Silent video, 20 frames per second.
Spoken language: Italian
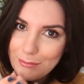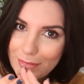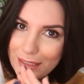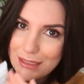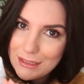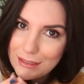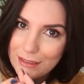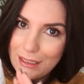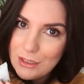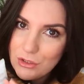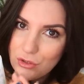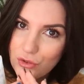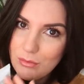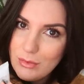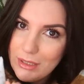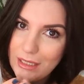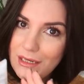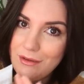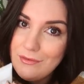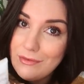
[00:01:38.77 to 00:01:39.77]
massaggio
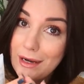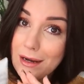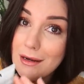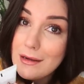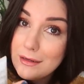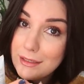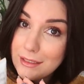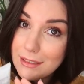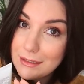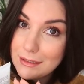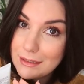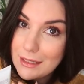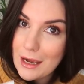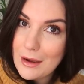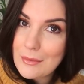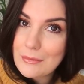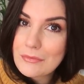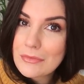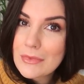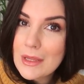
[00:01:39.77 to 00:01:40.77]
bene fra le
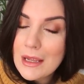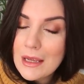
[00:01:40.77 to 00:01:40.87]
dita